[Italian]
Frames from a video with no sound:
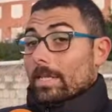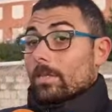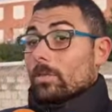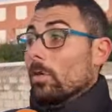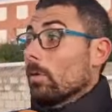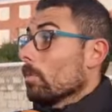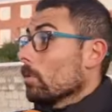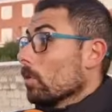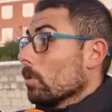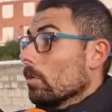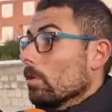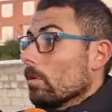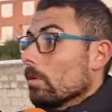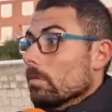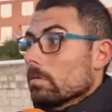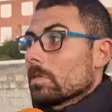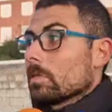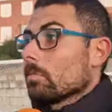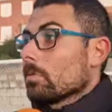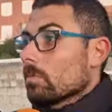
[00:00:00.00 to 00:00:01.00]

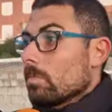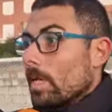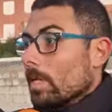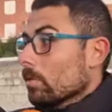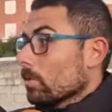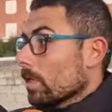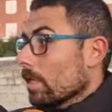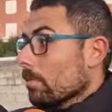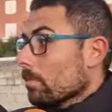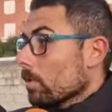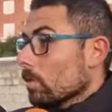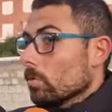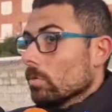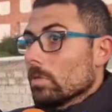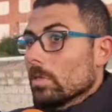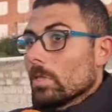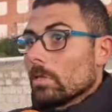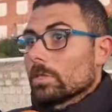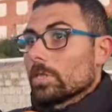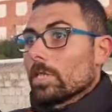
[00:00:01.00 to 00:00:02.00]
Dopo, se non sbaglio, tre
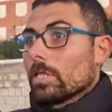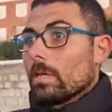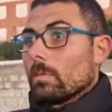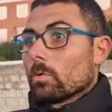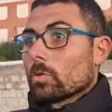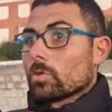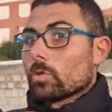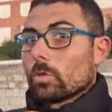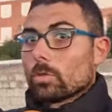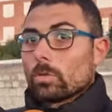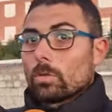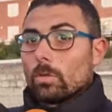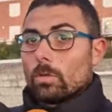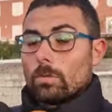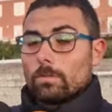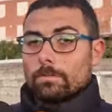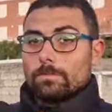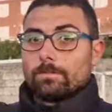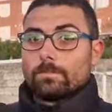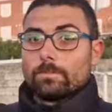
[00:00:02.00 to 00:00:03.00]
minuti oggi andiamo sotto